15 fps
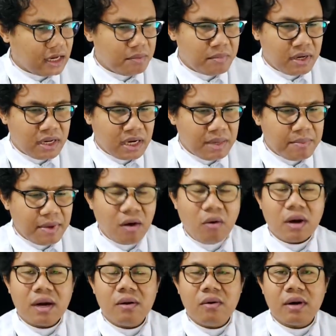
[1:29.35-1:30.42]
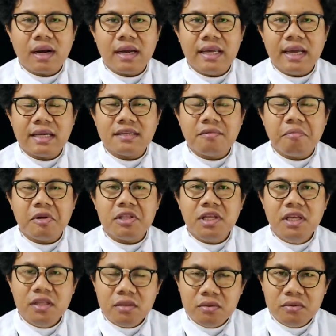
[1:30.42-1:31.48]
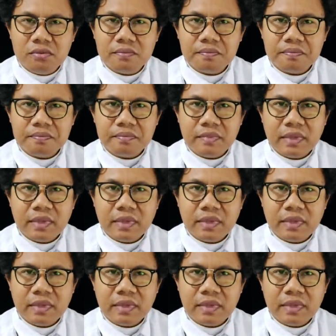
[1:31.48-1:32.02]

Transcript: dan menerima orang-orang yang seperti itu,